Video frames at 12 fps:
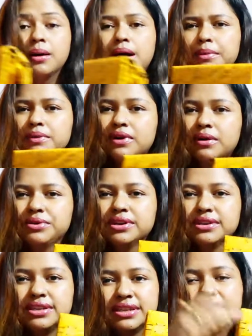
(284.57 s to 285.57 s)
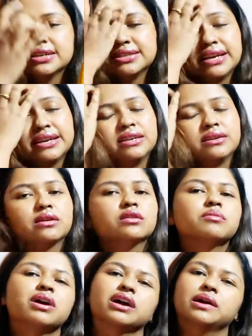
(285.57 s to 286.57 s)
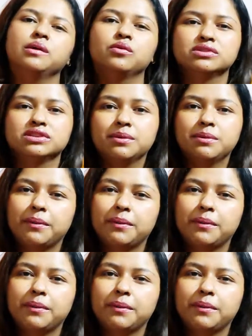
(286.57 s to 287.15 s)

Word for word: আমি আমি না নিতে চাইনি কারণ মাকে আমি বলছিলাম